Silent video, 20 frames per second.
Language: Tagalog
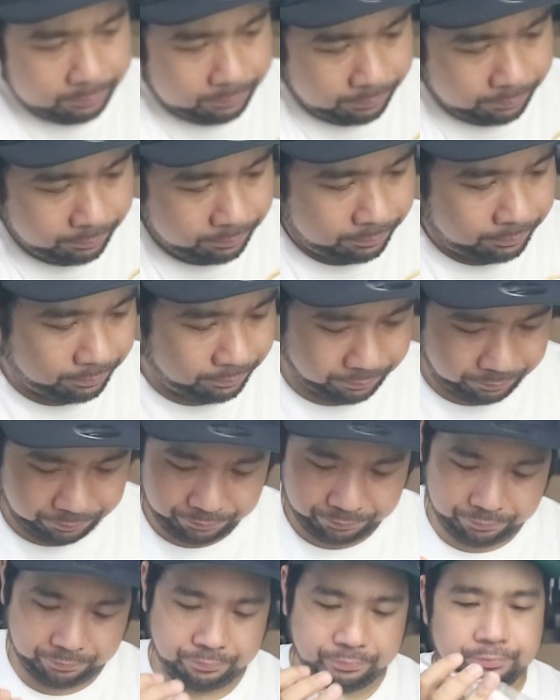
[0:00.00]
Uh mm-hmm.
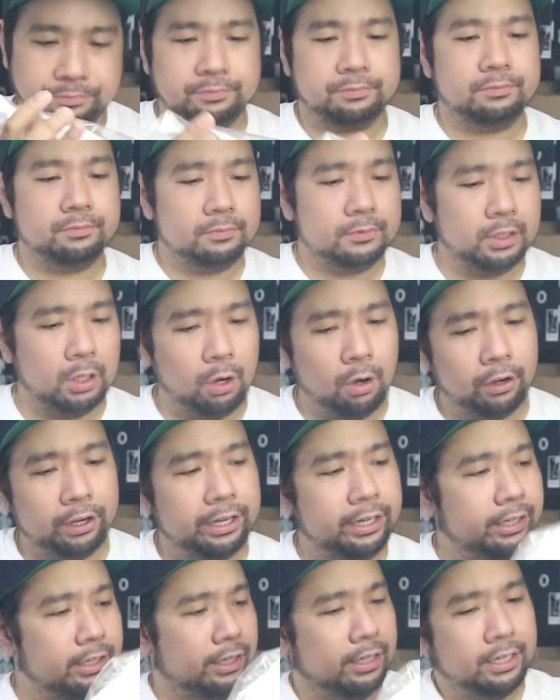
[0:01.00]
-huh.
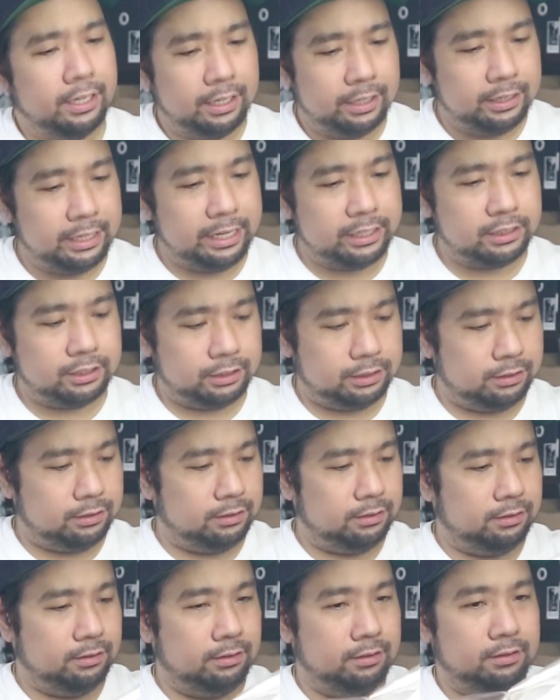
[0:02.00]
Okay, next.
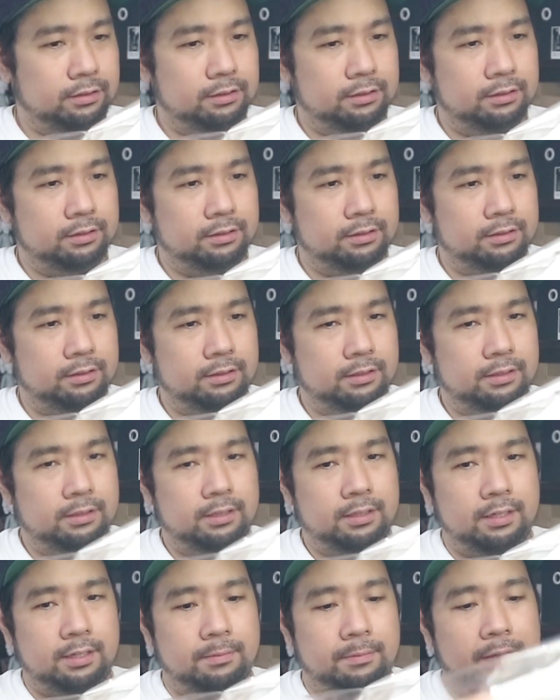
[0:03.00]

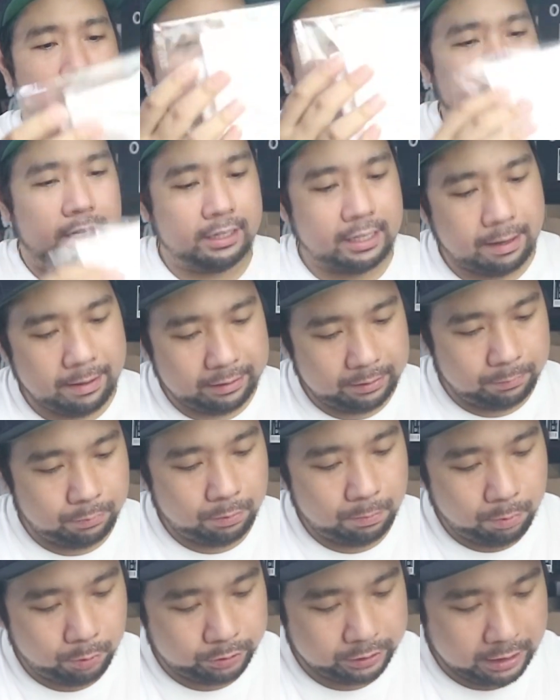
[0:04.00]
Man, ang natin
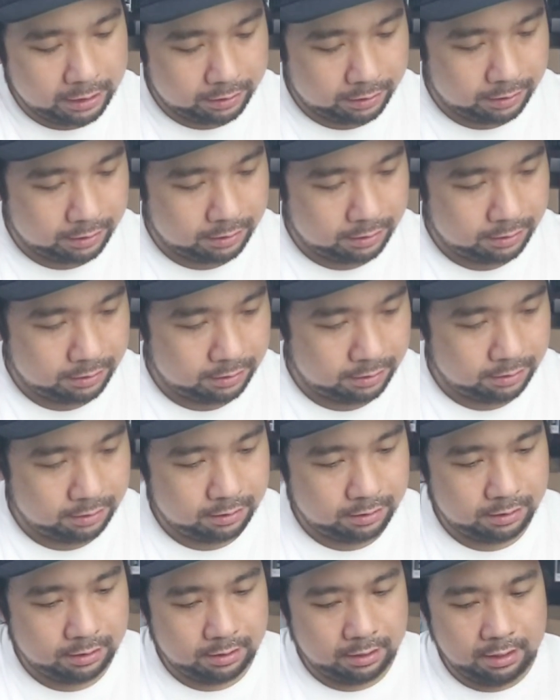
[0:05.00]
bubuksan.
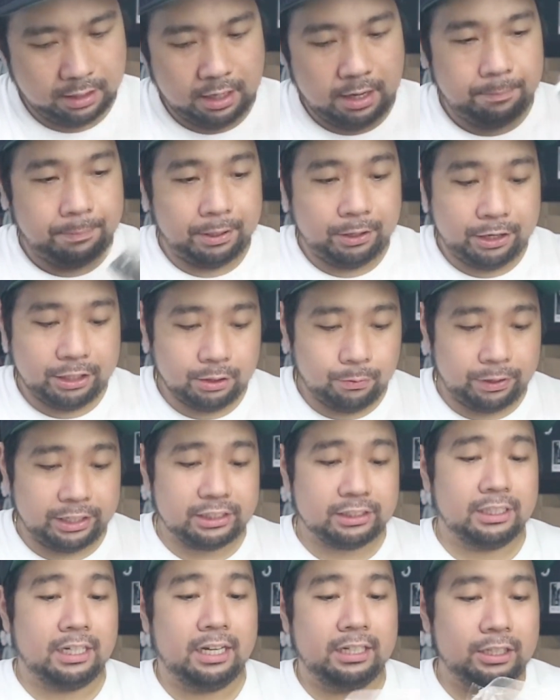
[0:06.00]
Pero
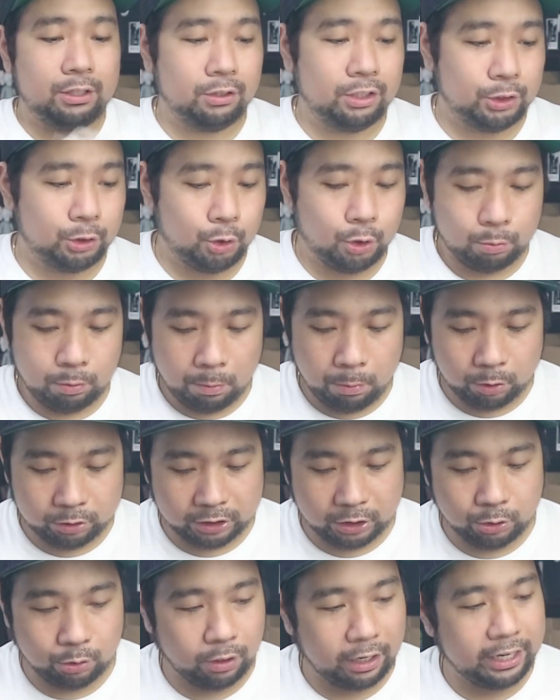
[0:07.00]
anyways, hindi ko na siguro
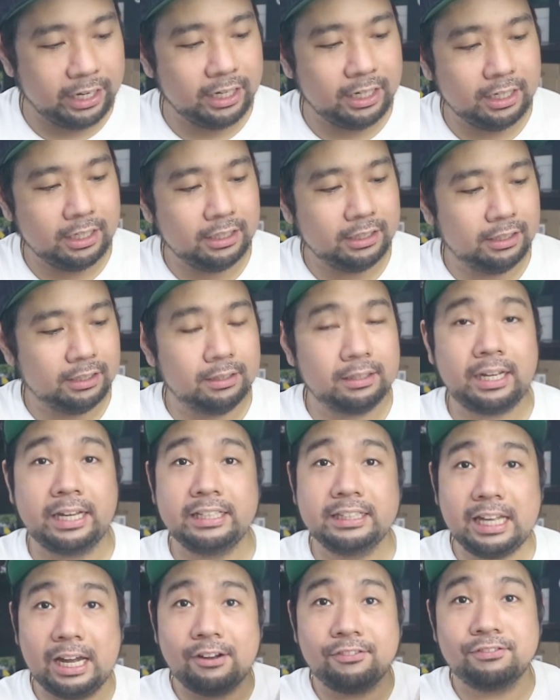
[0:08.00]
bubuksan yung kay,
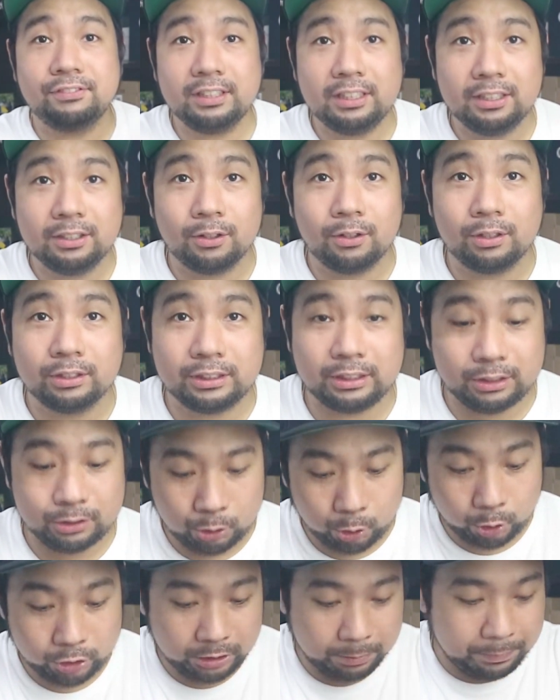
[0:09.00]
kay Daphne, no? Si,
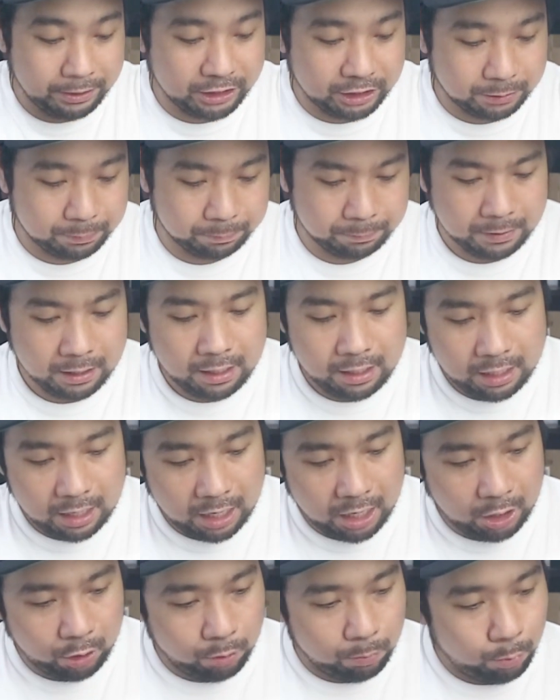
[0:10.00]
so si Mrs.
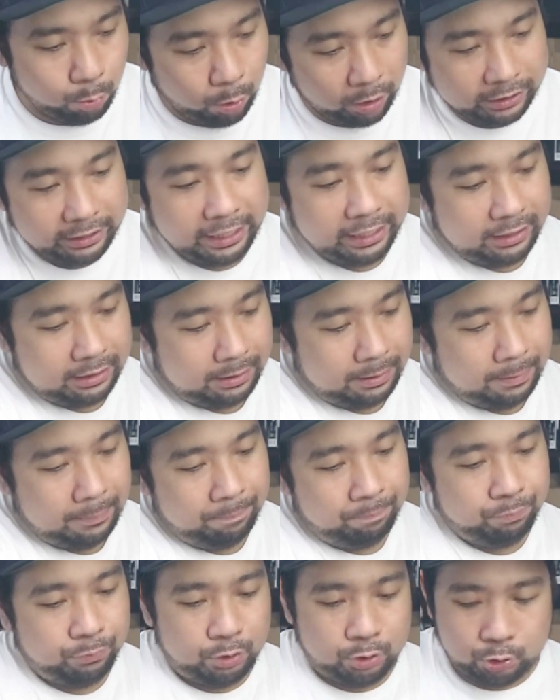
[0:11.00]
Uh, ah, kumuha din.
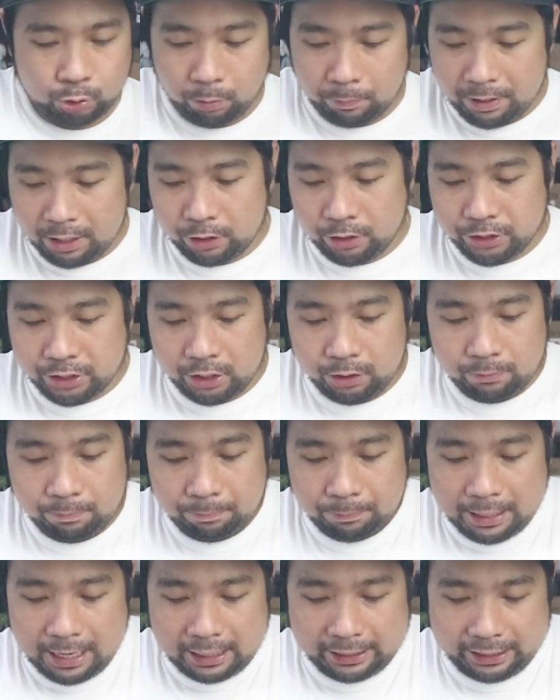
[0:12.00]
So meron siya
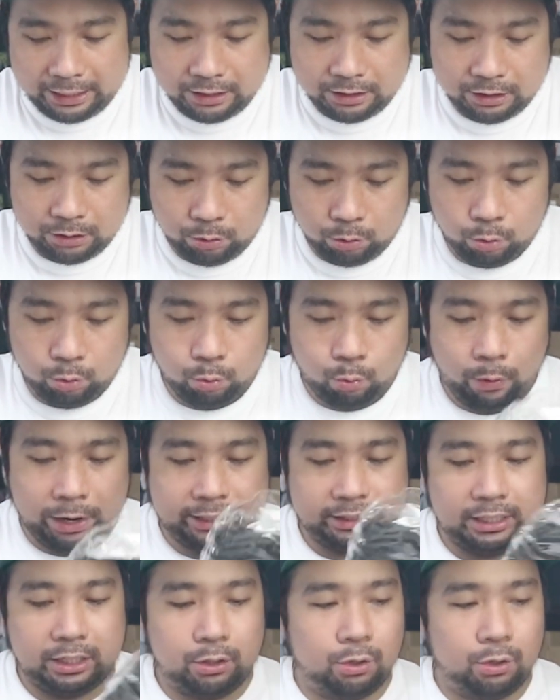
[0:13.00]
nung black and nung white.